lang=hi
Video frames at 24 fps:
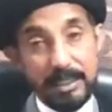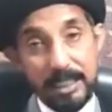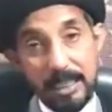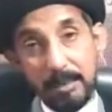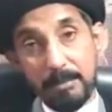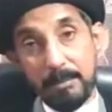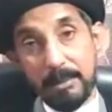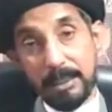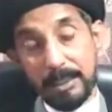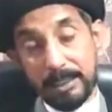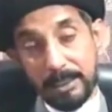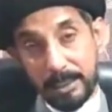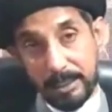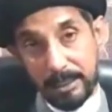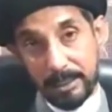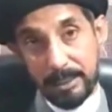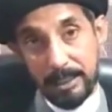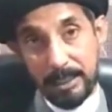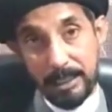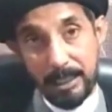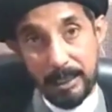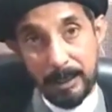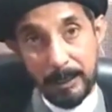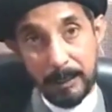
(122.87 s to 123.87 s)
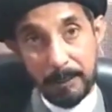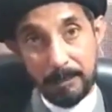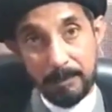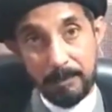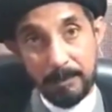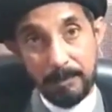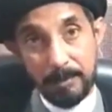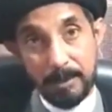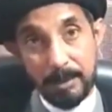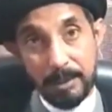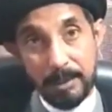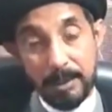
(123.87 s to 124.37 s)
में नाम लिखा गया है
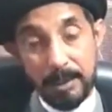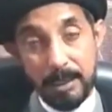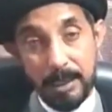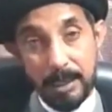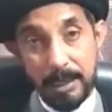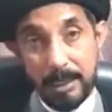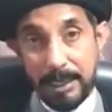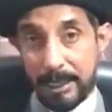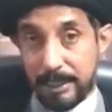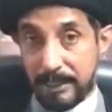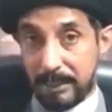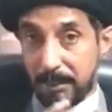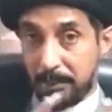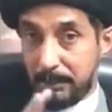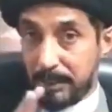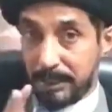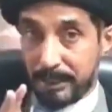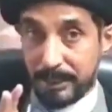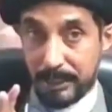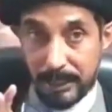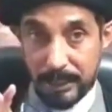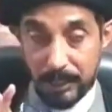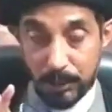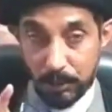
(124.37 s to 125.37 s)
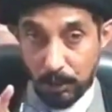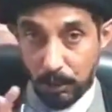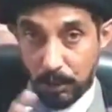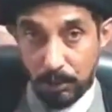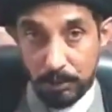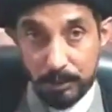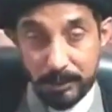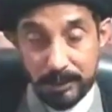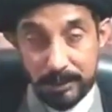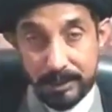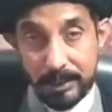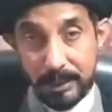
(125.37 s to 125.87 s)
लिहाजा मेरी यही
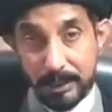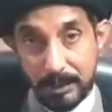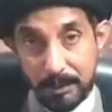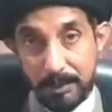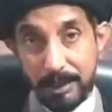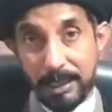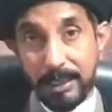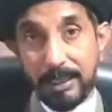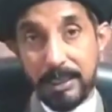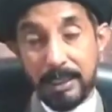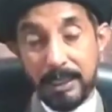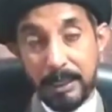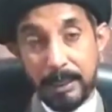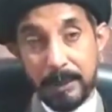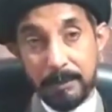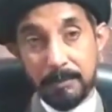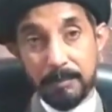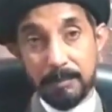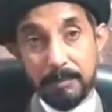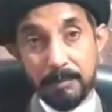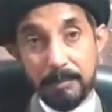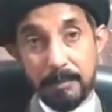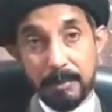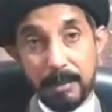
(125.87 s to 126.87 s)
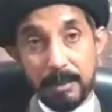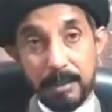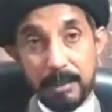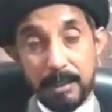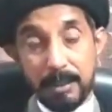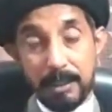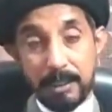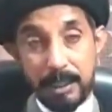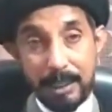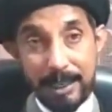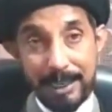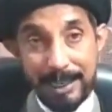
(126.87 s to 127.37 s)
गवर्नमेंट से डिमांड है
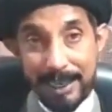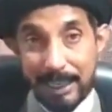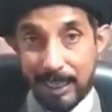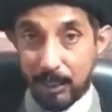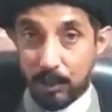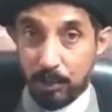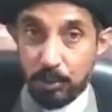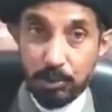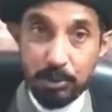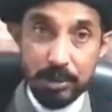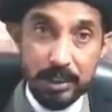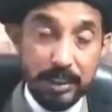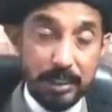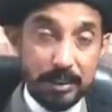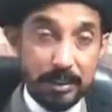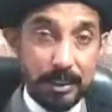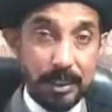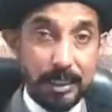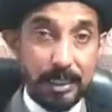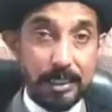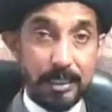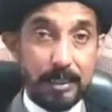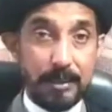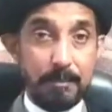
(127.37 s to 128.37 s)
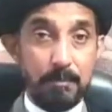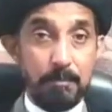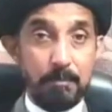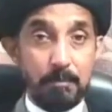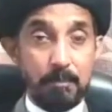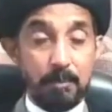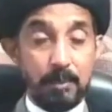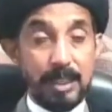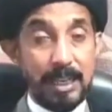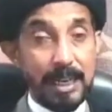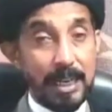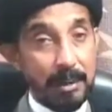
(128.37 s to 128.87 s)
कि कानून के तहत
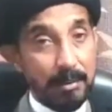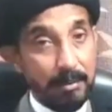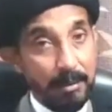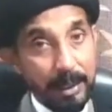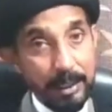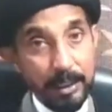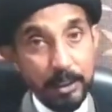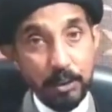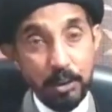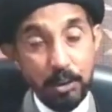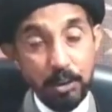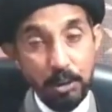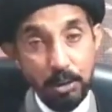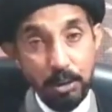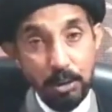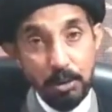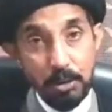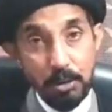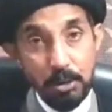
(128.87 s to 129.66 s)
कार्रवाई हो